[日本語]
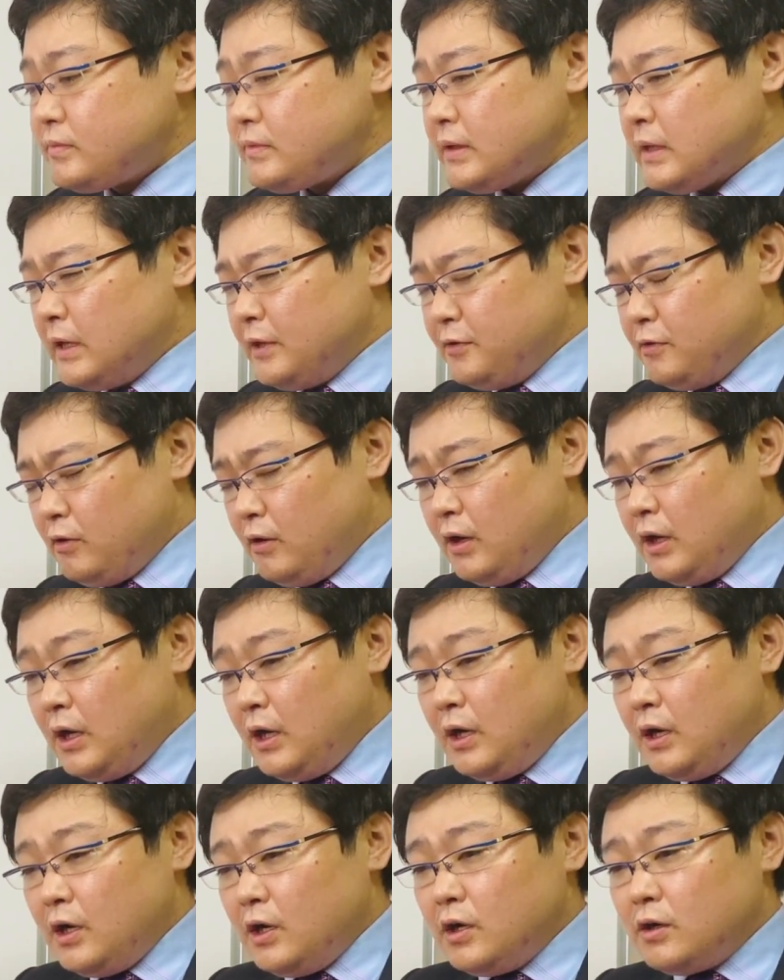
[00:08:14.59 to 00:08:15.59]
あの
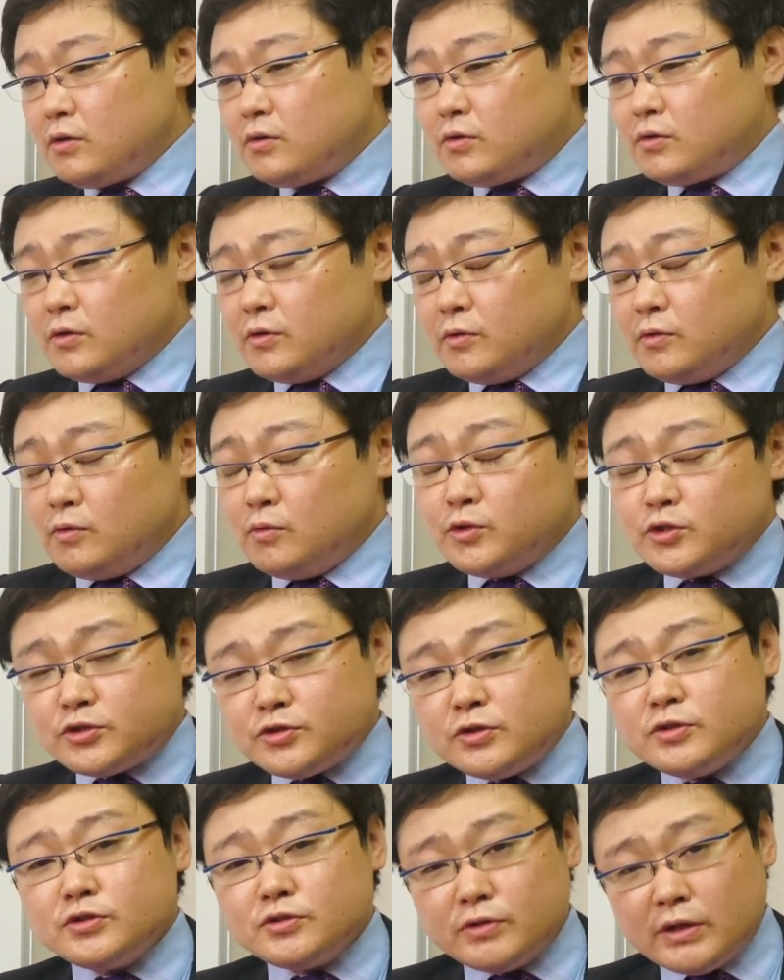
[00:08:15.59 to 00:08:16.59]
この面
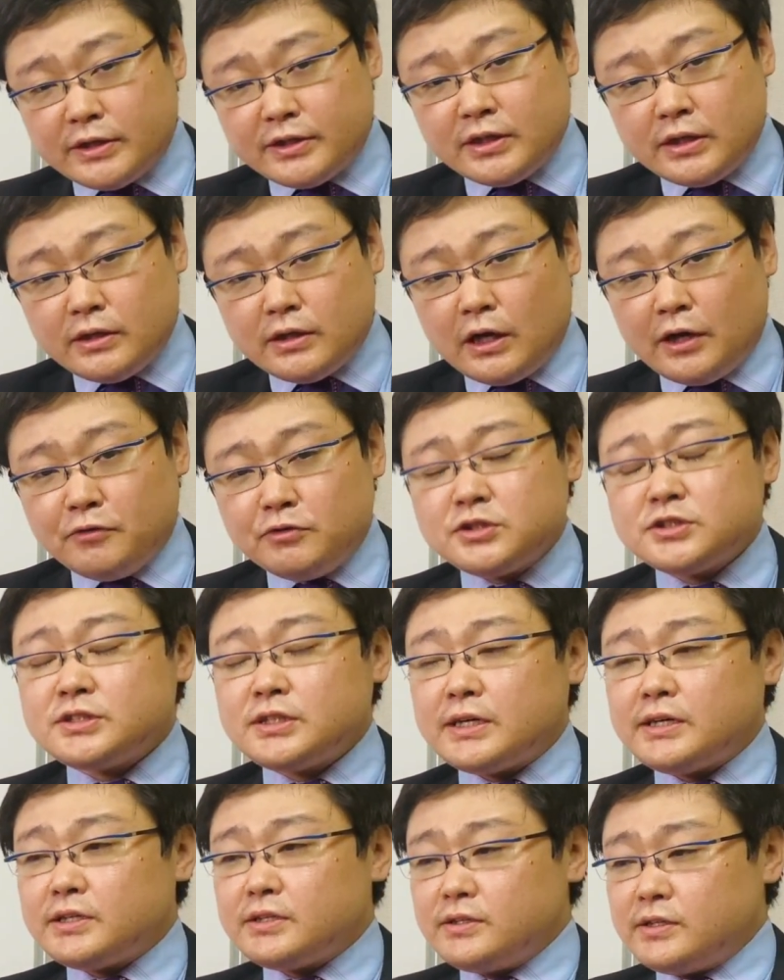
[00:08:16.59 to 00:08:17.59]
白いのはねあの時
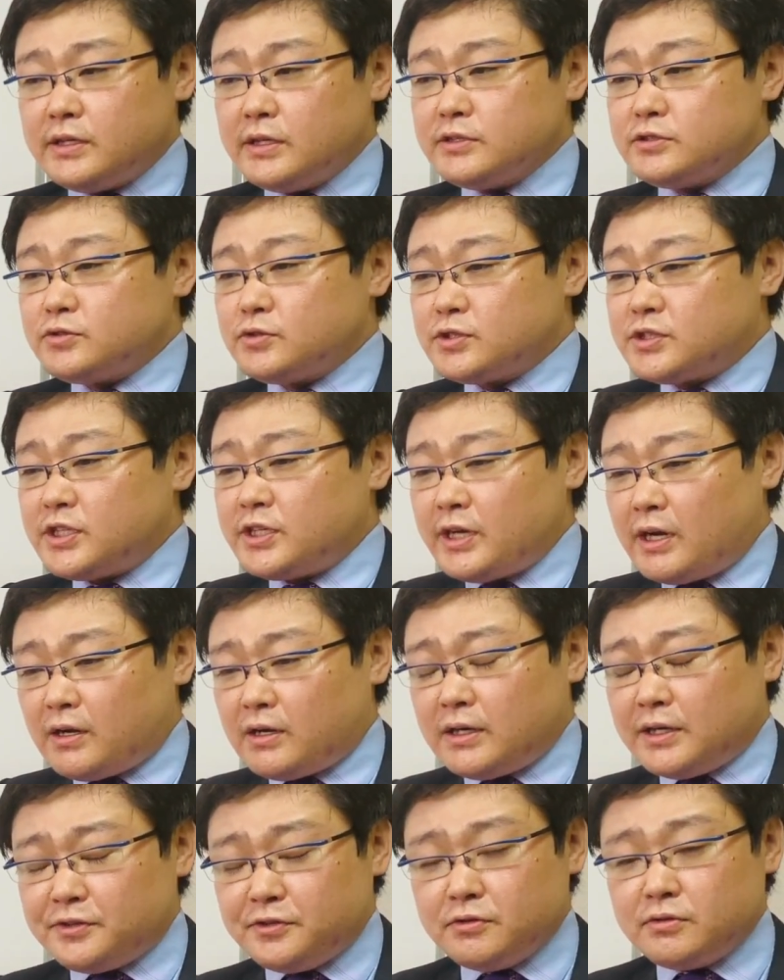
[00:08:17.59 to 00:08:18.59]
代って諸子百
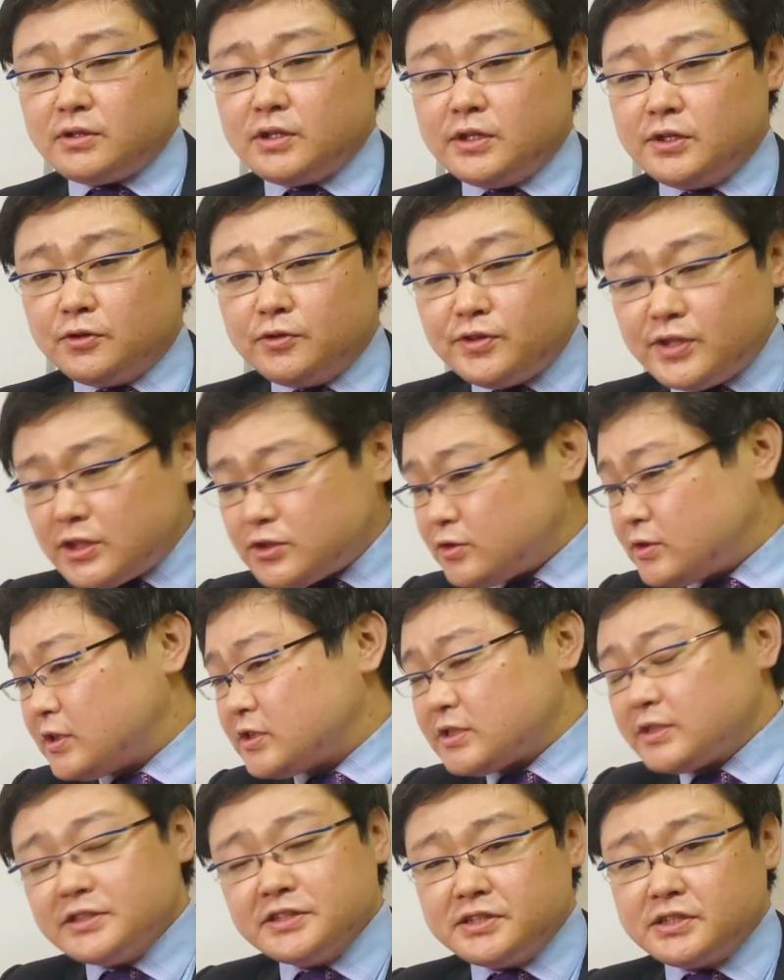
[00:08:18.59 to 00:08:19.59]
科といっていろんな人た
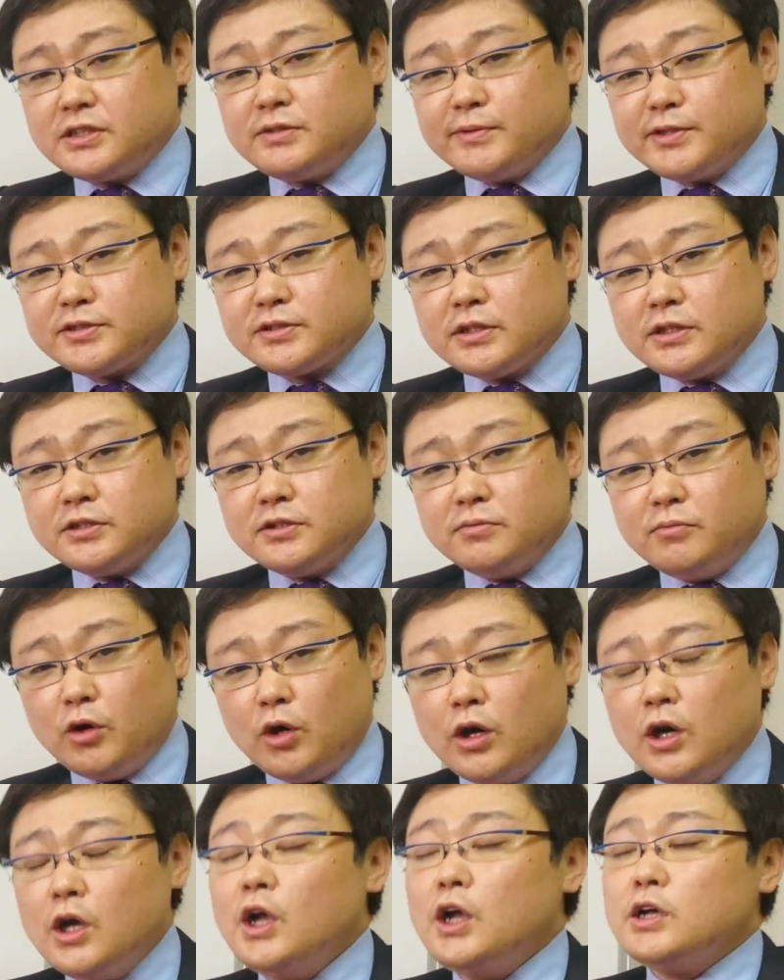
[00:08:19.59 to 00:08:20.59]
ちが出てきますけれど
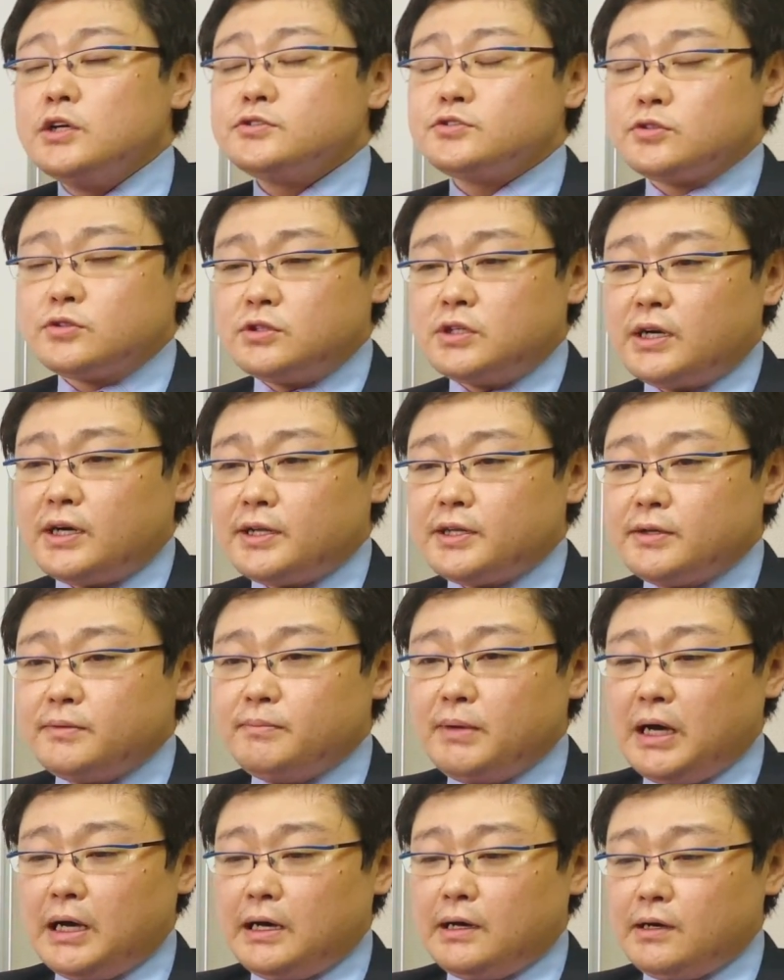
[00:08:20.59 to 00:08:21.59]
もその中で
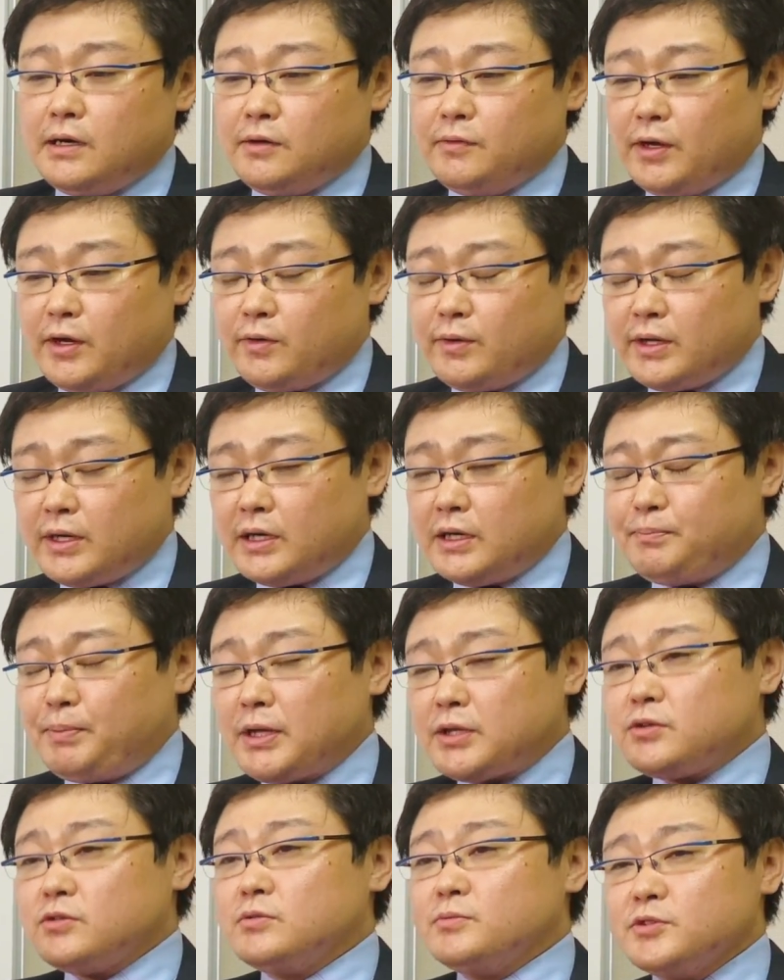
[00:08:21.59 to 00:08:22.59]
まあ我々が
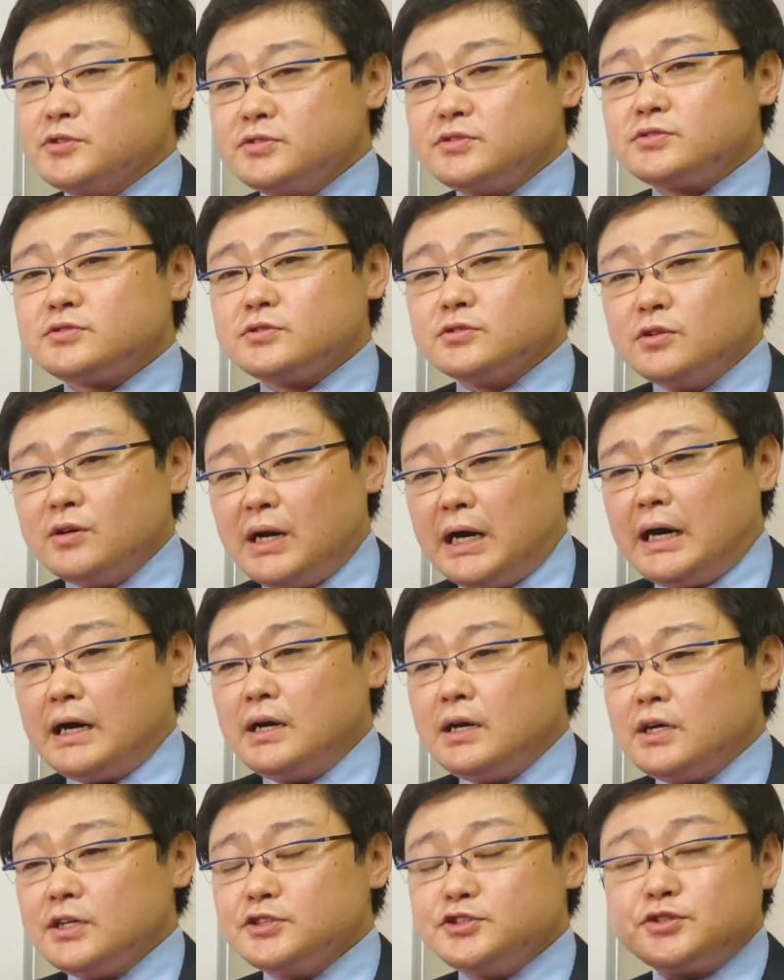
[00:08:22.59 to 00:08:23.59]
パッと思いつくのは
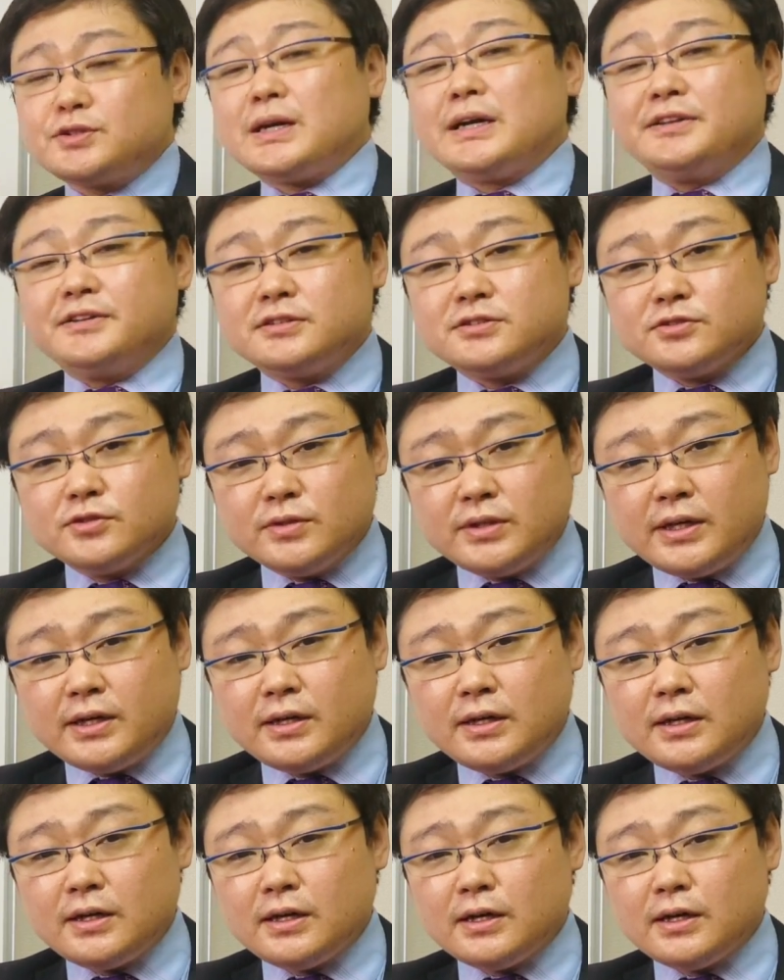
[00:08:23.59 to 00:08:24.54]
儒家ですよね。